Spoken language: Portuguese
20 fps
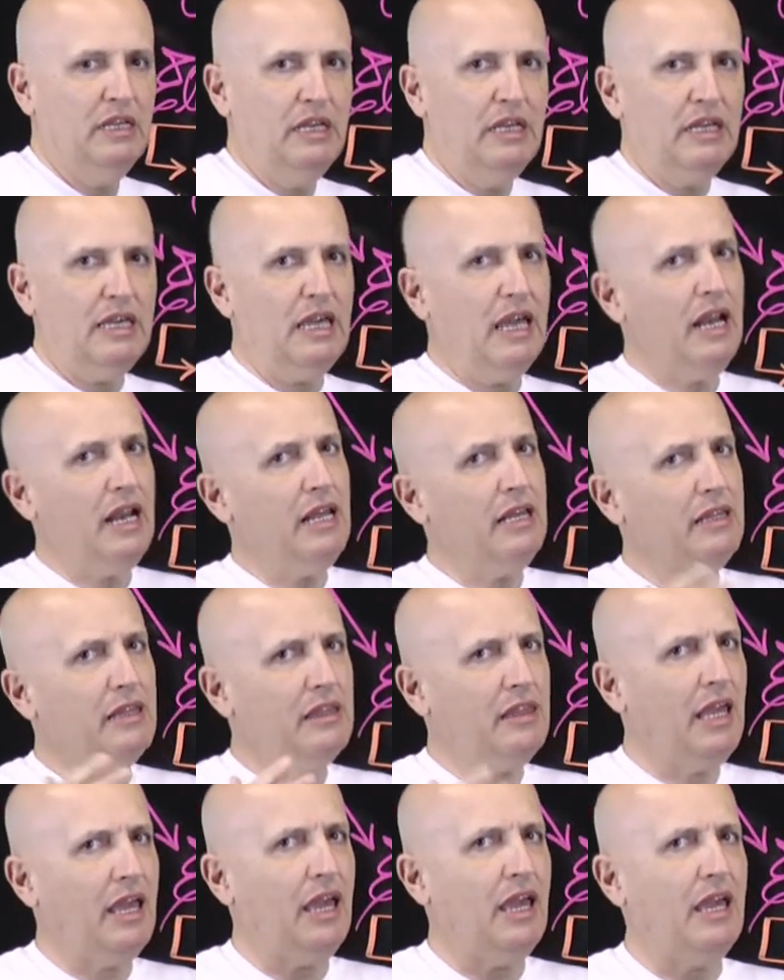e ele
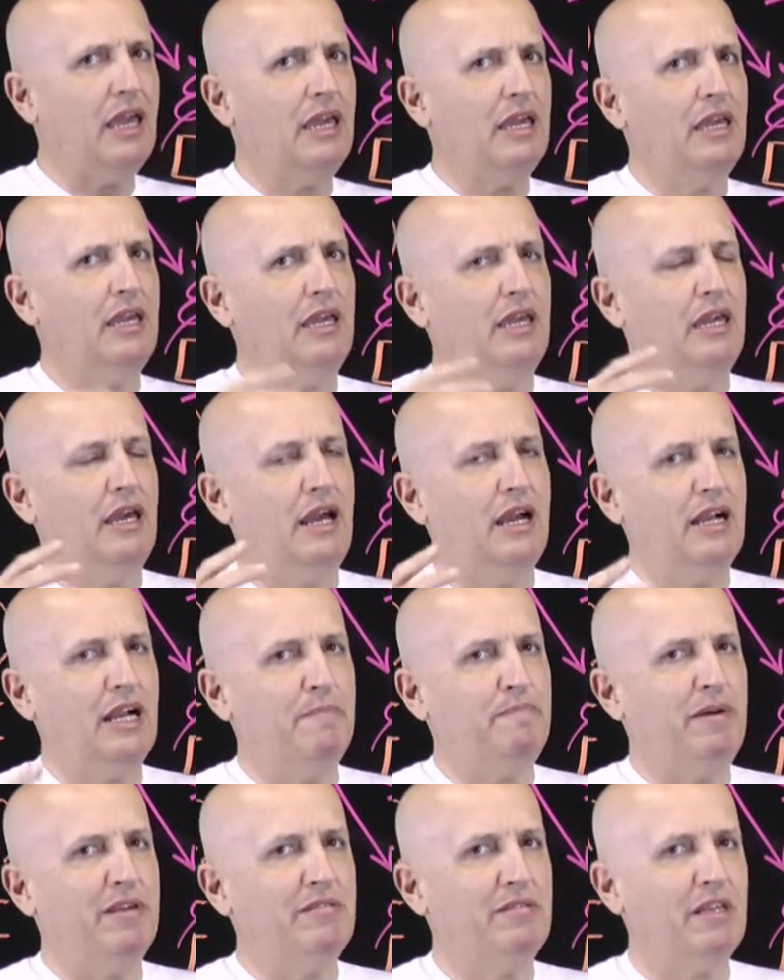tem a
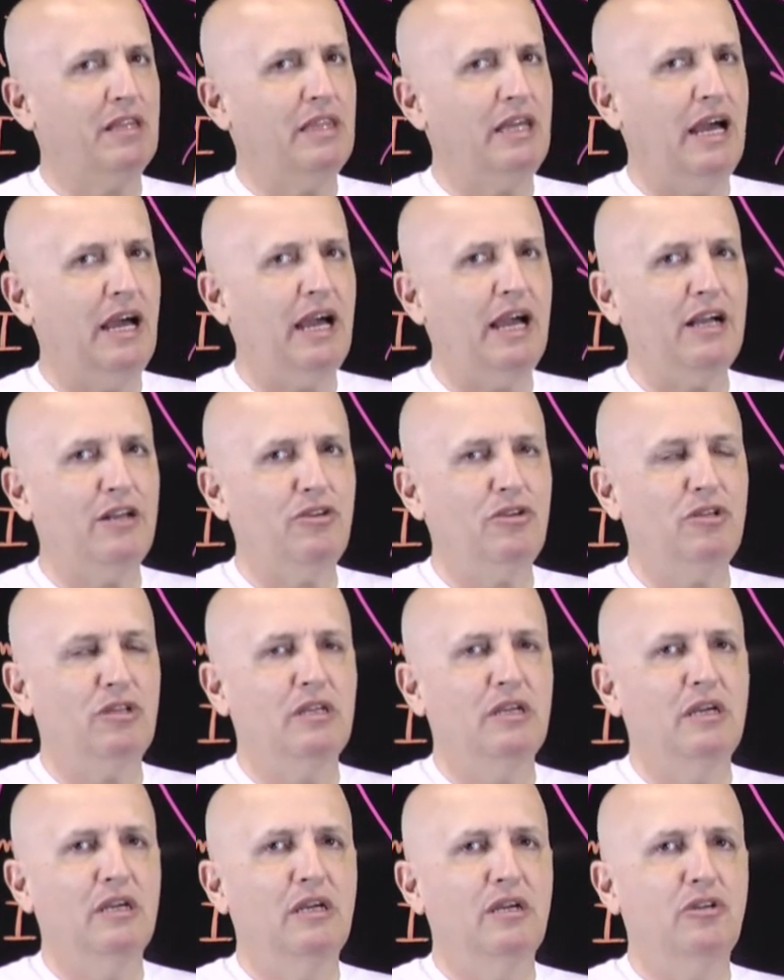capacidade
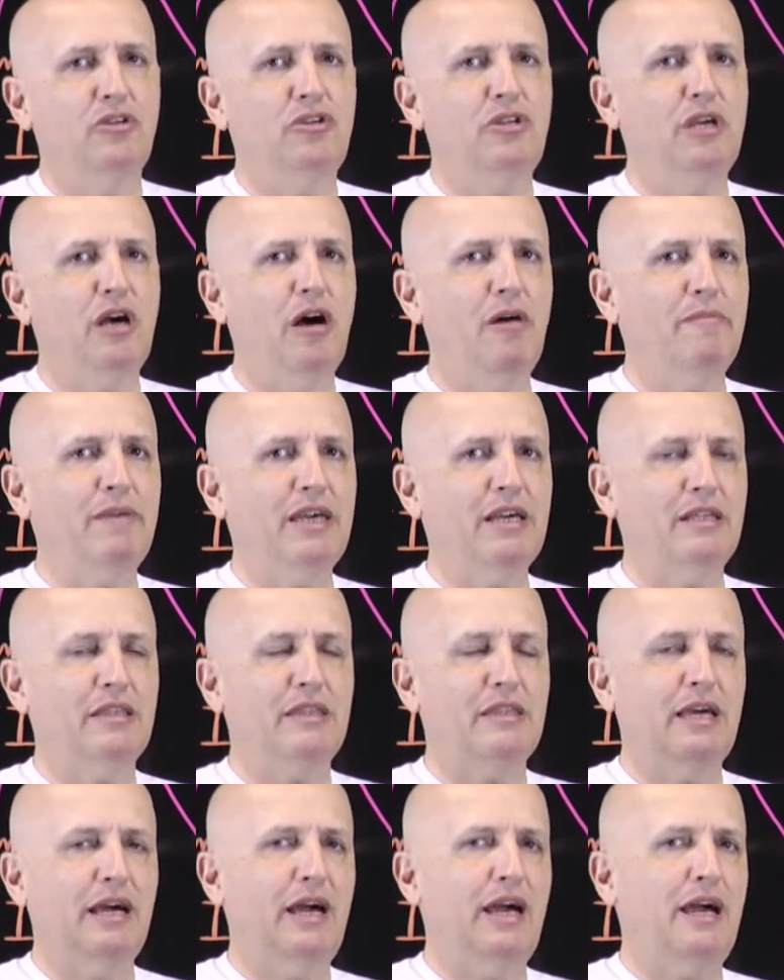de
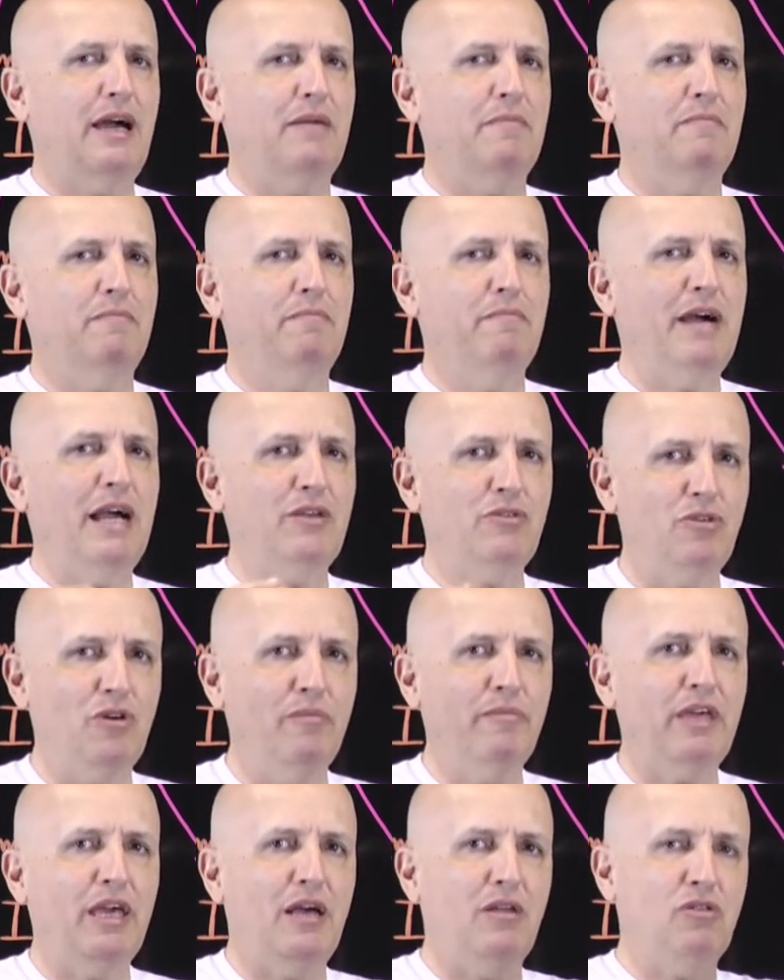aumentar mais ou
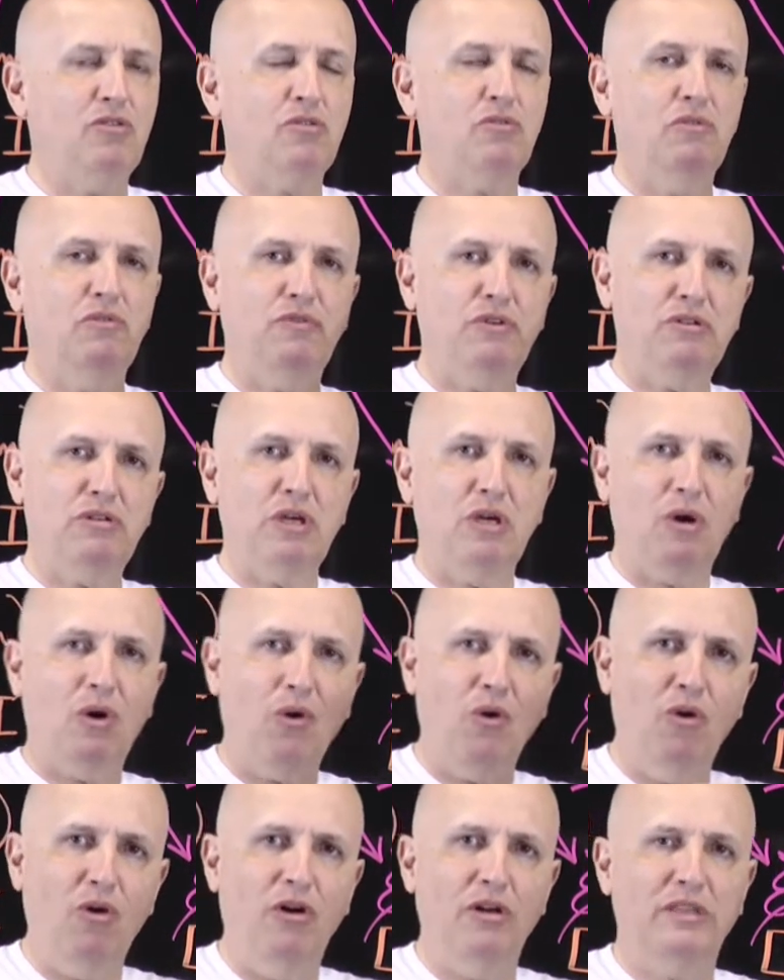menos, que você
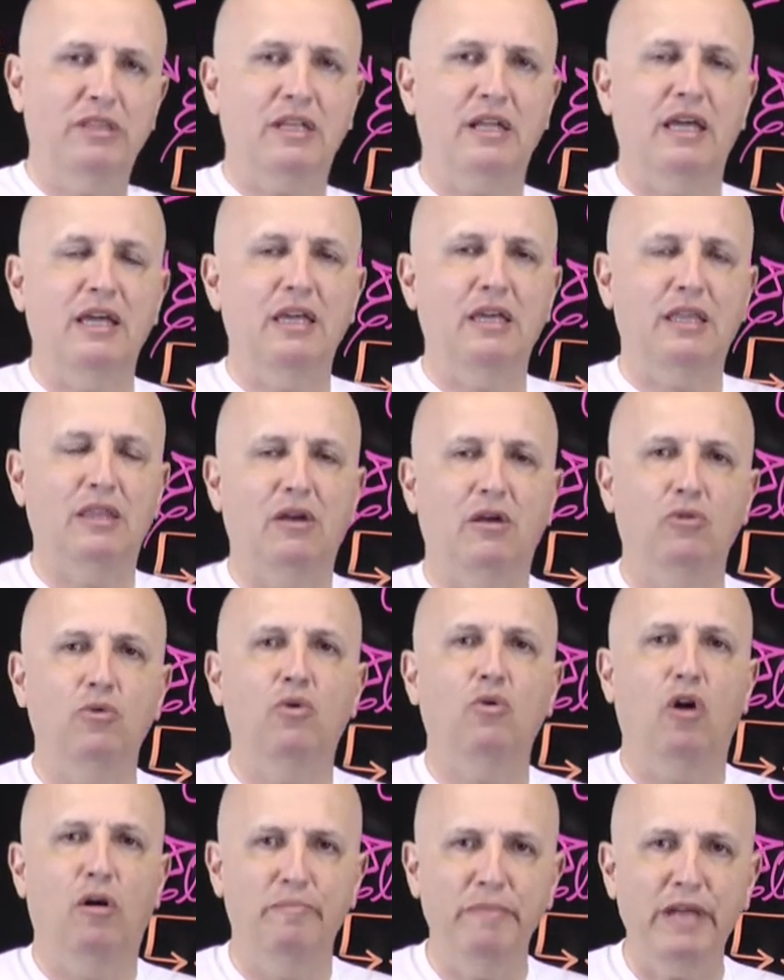encontra aí na, no
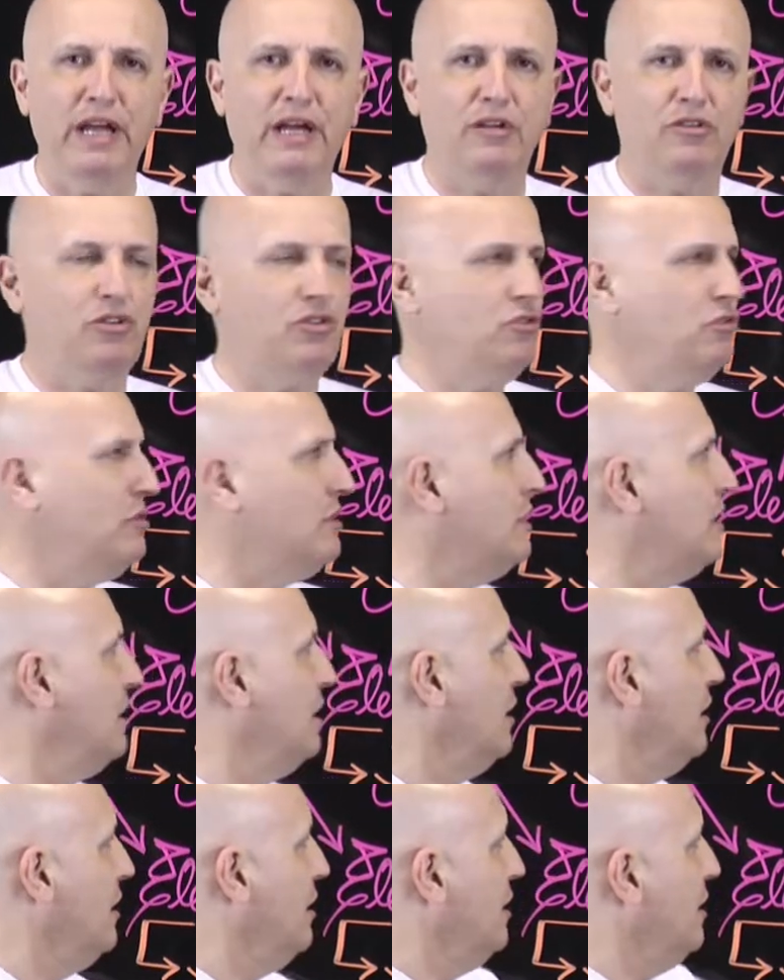comércio,
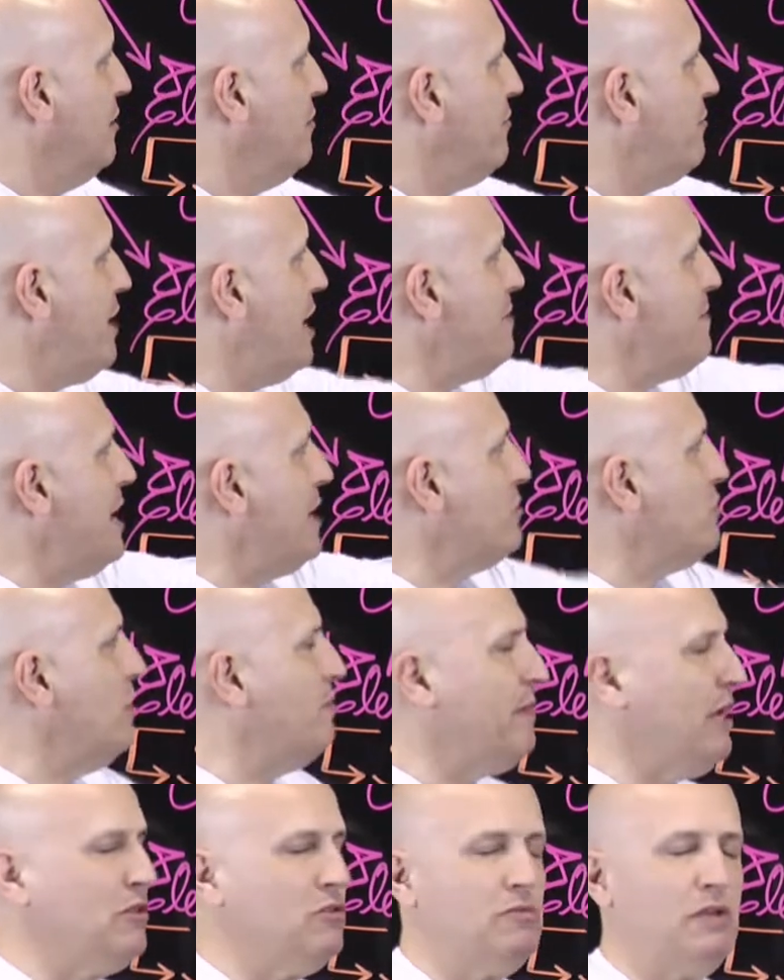vai mais ou
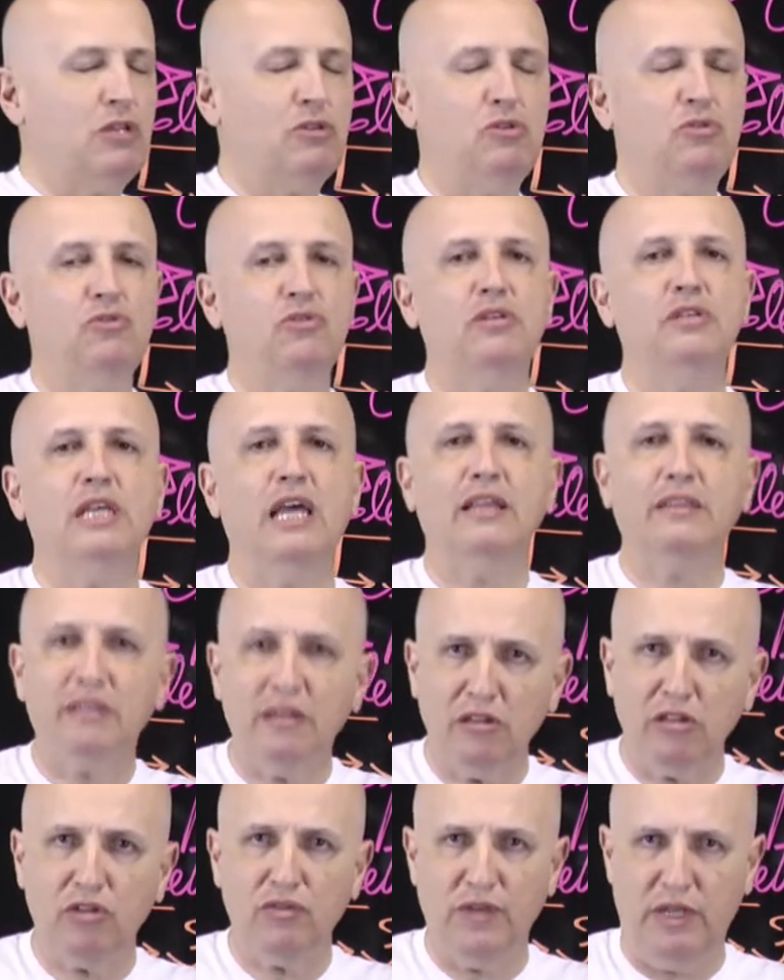menos umas
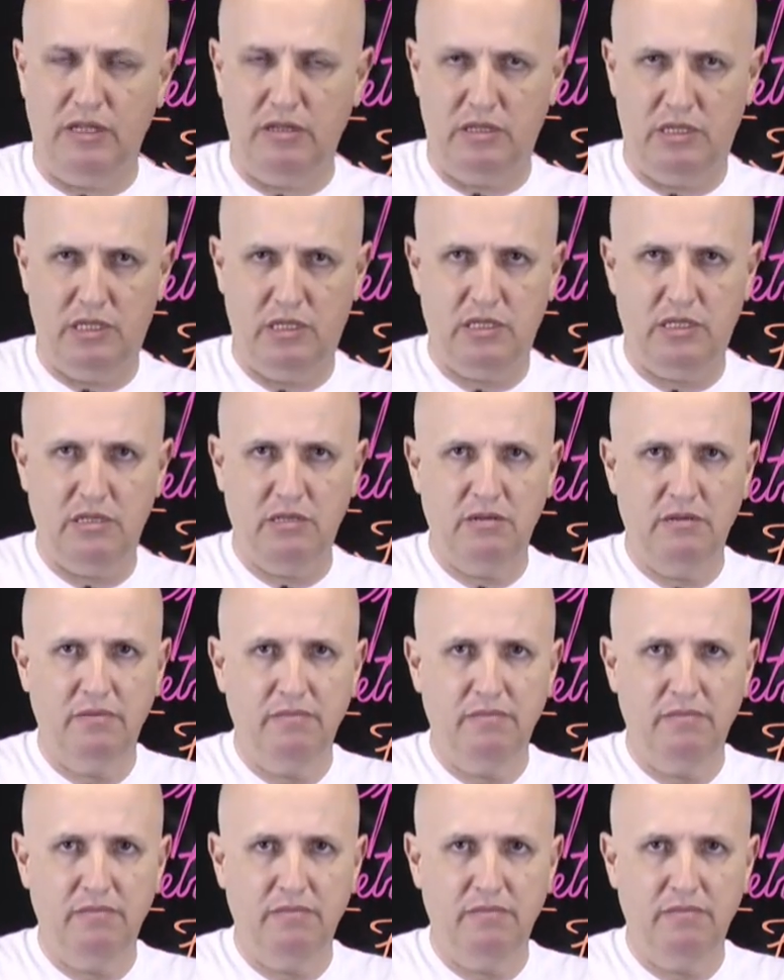200 vezes.